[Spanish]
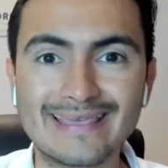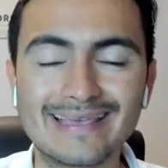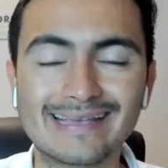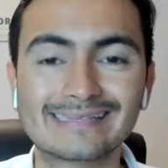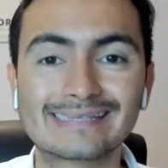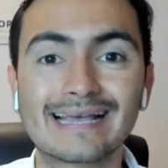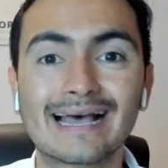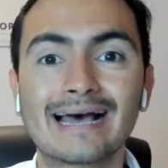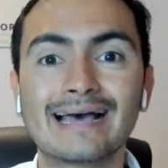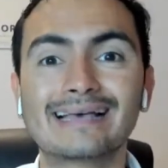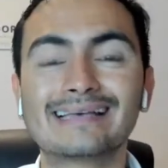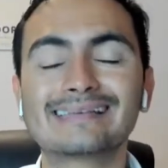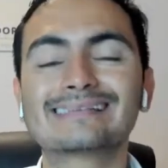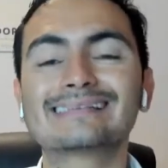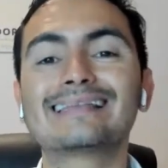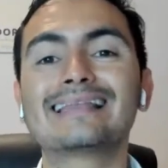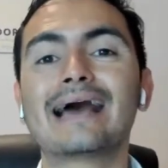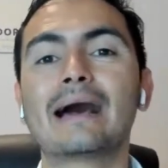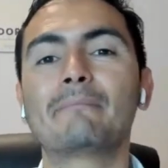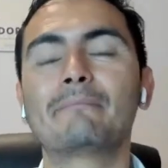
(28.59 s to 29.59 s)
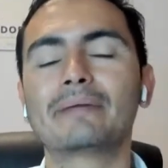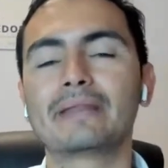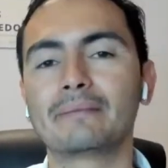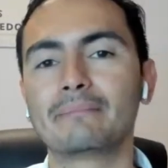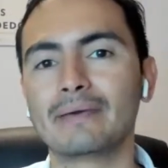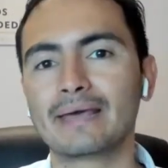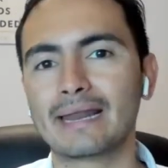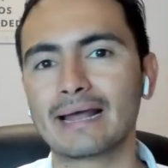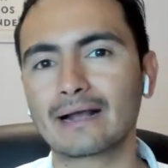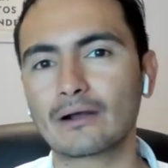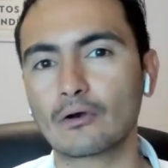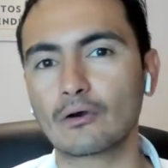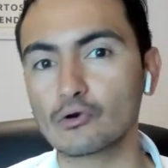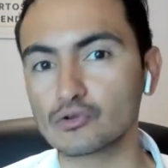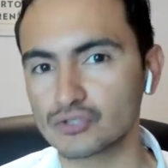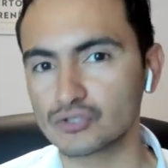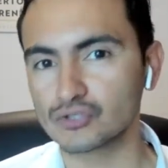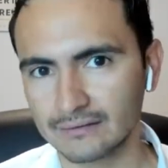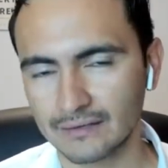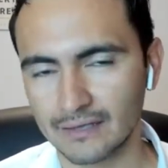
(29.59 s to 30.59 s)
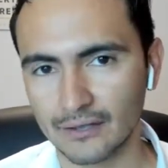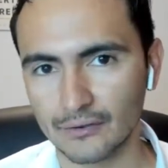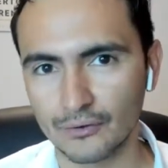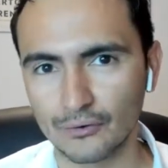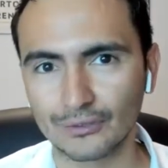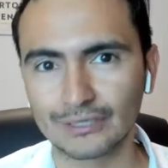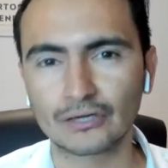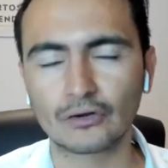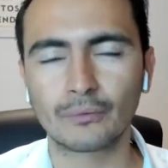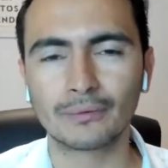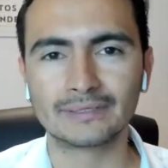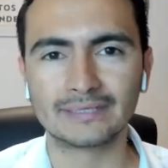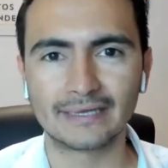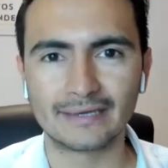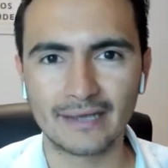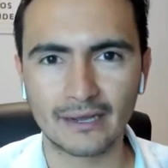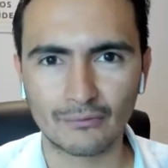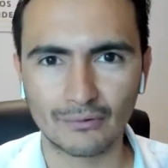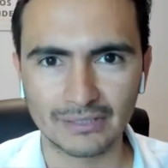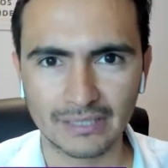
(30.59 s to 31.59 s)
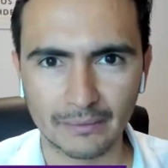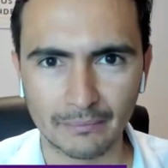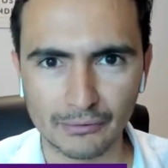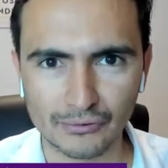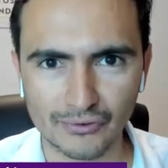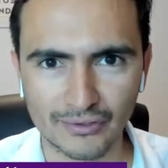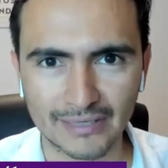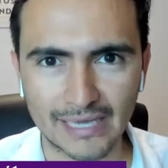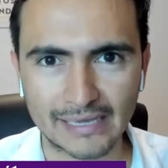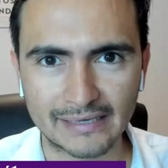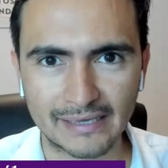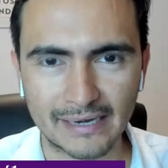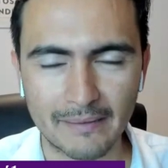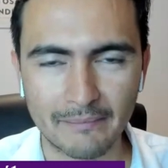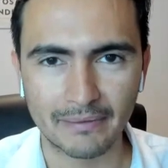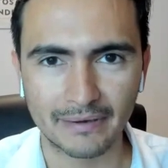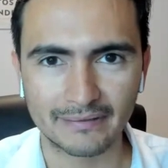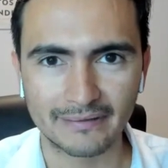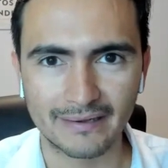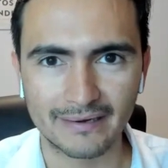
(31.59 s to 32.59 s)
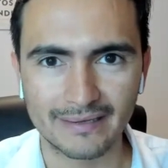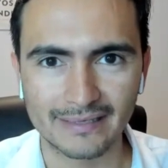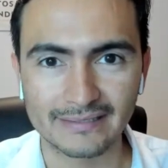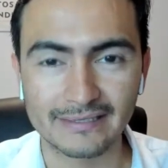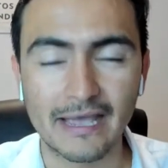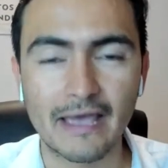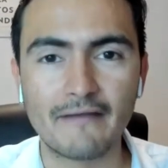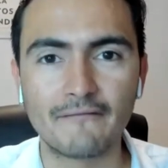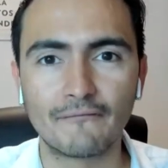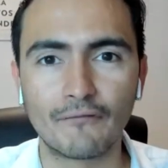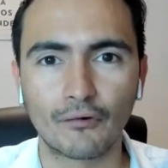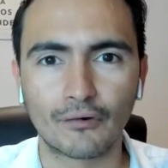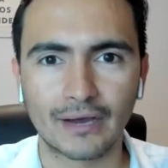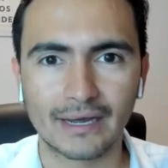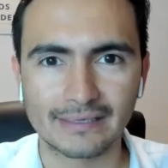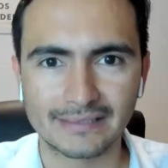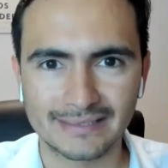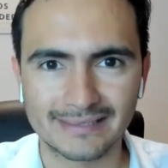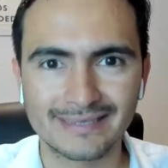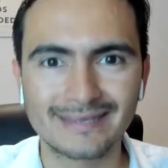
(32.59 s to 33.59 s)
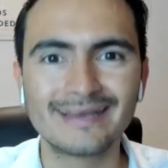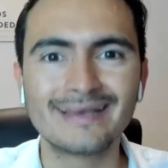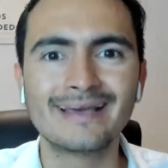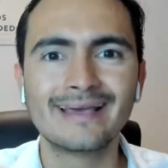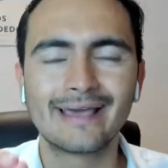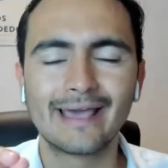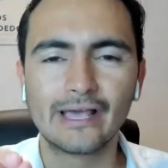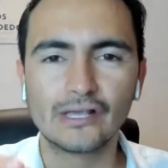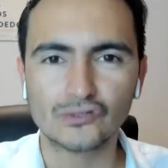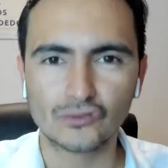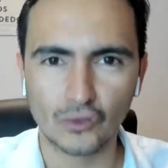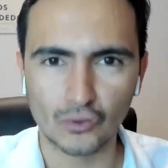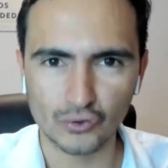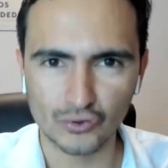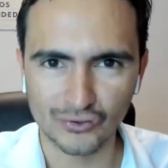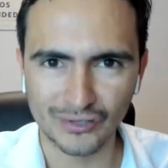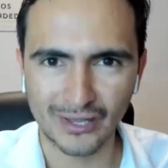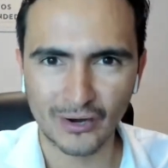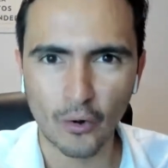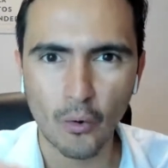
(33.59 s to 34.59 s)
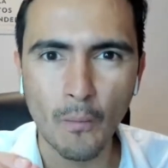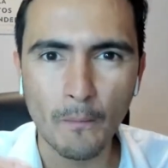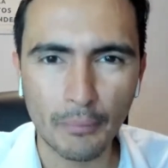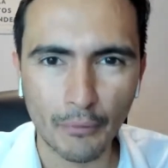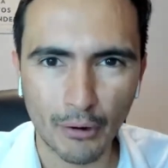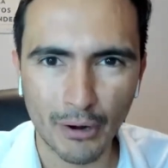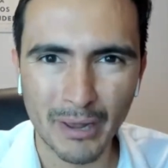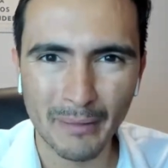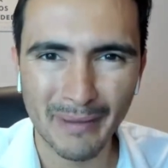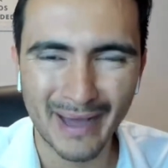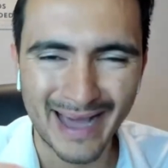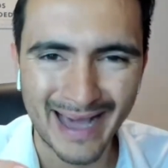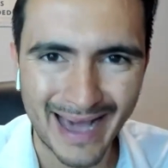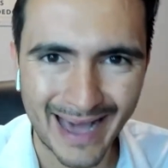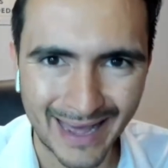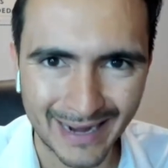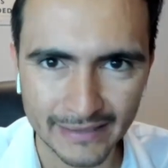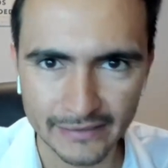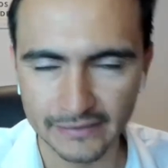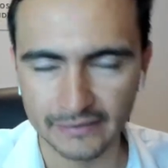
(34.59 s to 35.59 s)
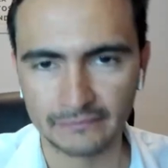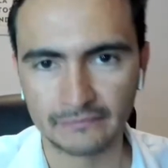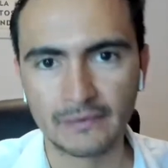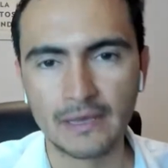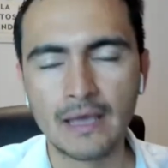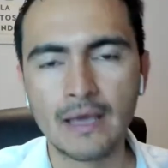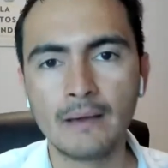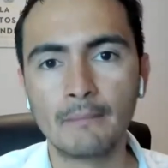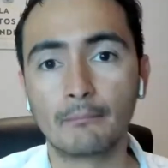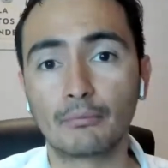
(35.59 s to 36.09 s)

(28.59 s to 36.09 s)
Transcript: y esa es la primera cosa que yo recomendaría a cualquier persona que quiera emprender, es enfocarse en solucionar un problema a alguien,